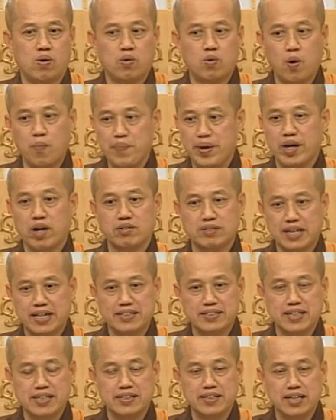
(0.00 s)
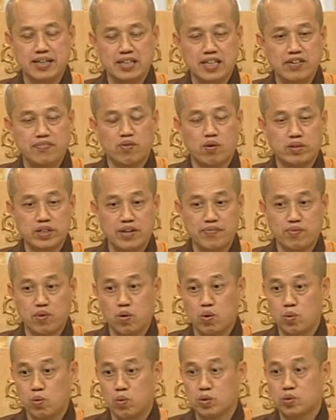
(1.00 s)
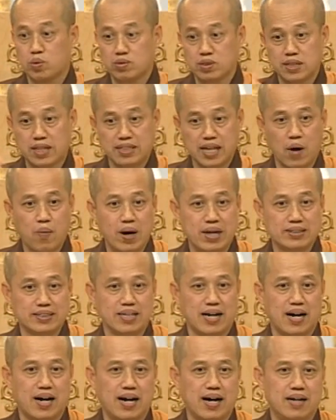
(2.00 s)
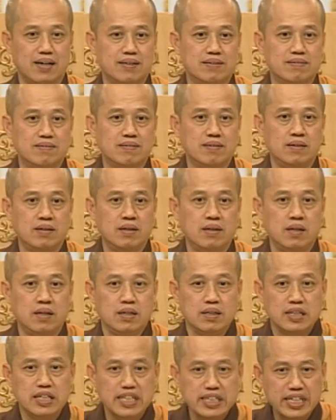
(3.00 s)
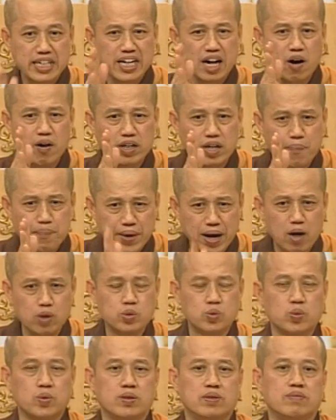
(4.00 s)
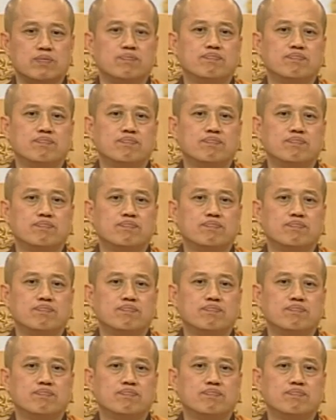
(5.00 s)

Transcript: 我没有在正念忆佛念佛，我就是在打妄想啊！你一定要一个标准。